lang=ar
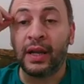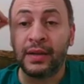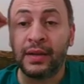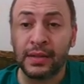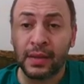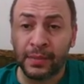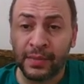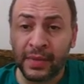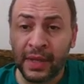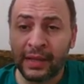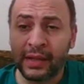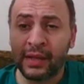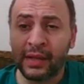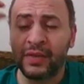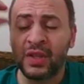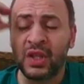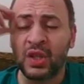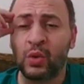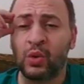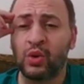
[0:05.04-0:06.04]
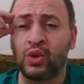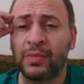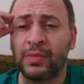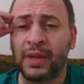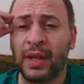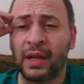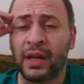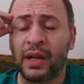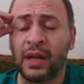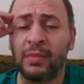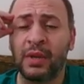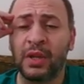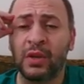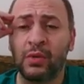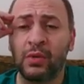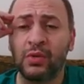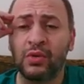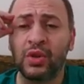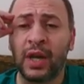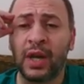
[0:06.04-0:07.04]
الحصة بتاعة الفسيولوجي بتاعة
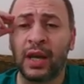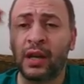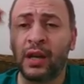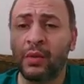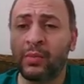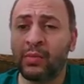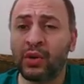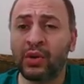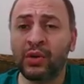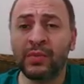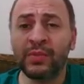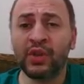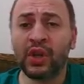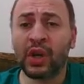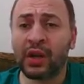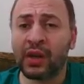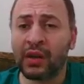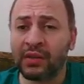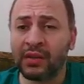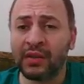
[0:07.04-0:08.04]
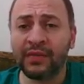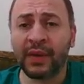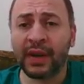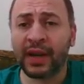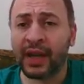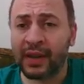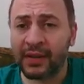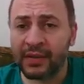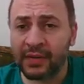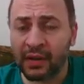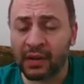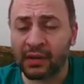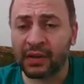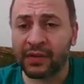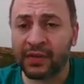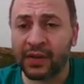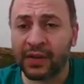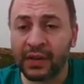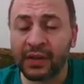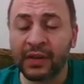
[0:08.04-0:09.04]
الهيماتولوجي على البورد بشكل لطيف معناها حصة
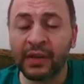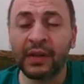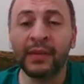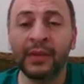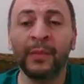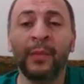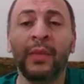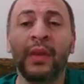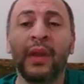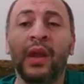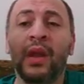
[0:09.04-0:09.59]
لطيفة جدا